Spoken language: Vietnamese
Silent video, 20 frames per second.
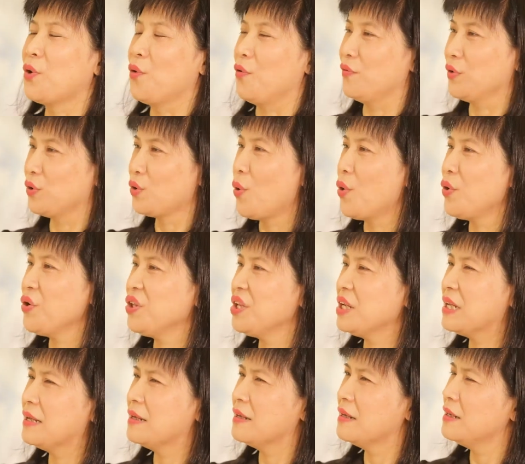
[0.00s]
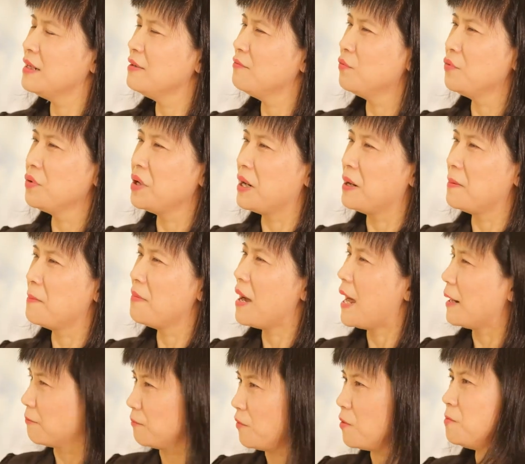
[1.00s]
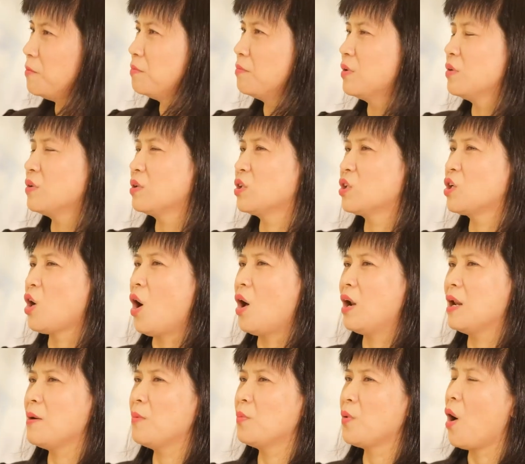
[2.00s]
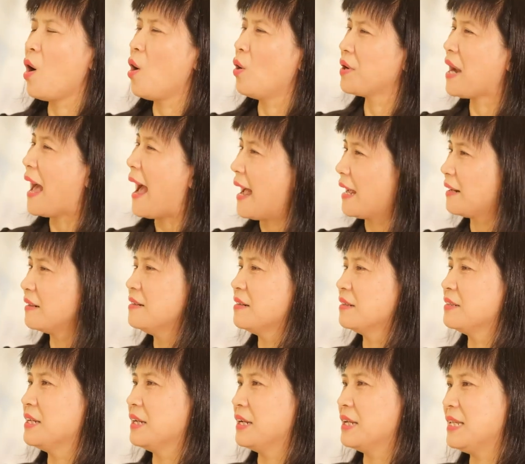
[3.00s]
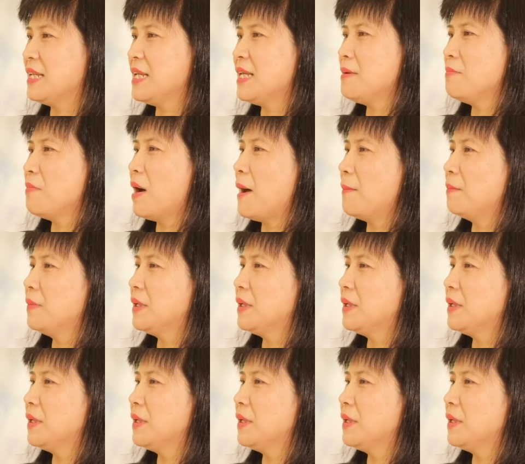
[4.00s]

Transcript: đối với tôi thì cái người phụ nữ mà hạnh phúc đó là họ đạt được những cái gì mà